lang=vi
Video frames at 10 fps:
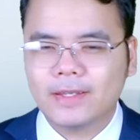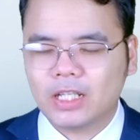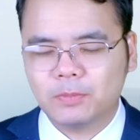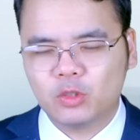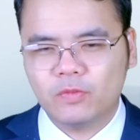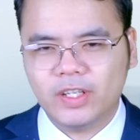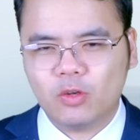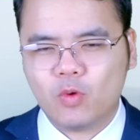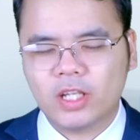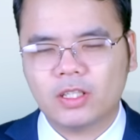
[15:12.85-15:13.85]
Cảm ơn quý vị đã
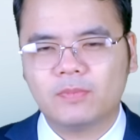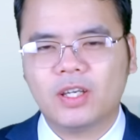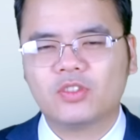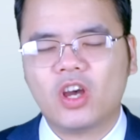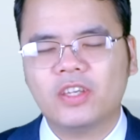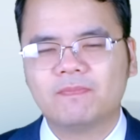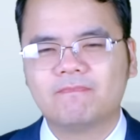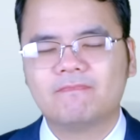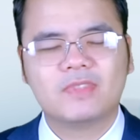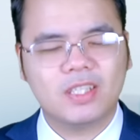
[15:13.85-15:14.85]
quan tâm theo dõi.
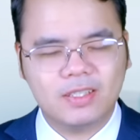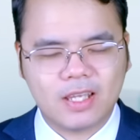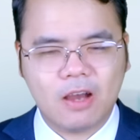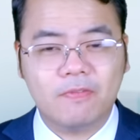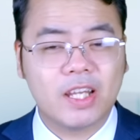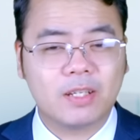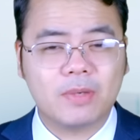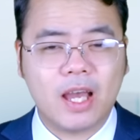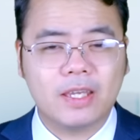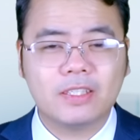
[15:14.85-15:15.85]
Xin chào và hẹn gặp
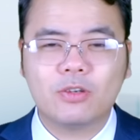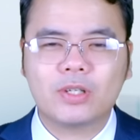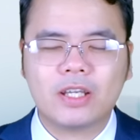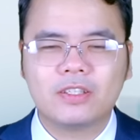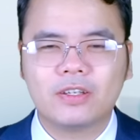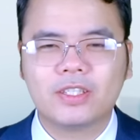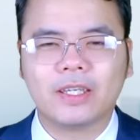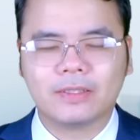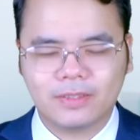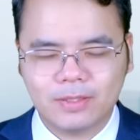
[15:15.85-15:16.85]
lại trong các chương
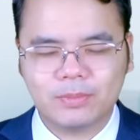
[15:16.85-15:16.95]
trình tiếp